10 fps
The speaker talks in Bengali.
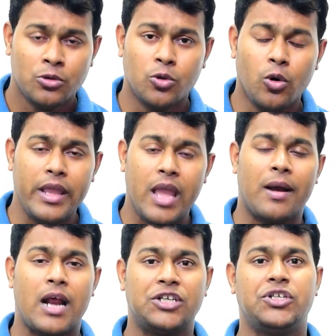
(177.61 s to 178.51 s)
তো
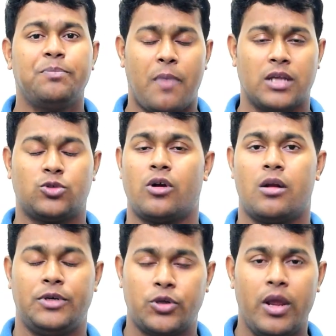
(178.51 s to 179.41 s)
এবার আসছি
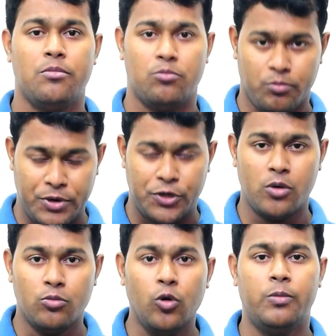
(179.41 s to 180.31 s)
পাসওয়ার্ডের বিষয়ে
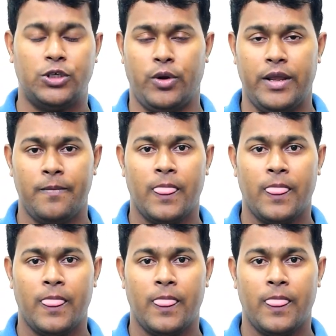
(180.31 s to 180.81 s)
ভিডিওর মূল বিষয়ে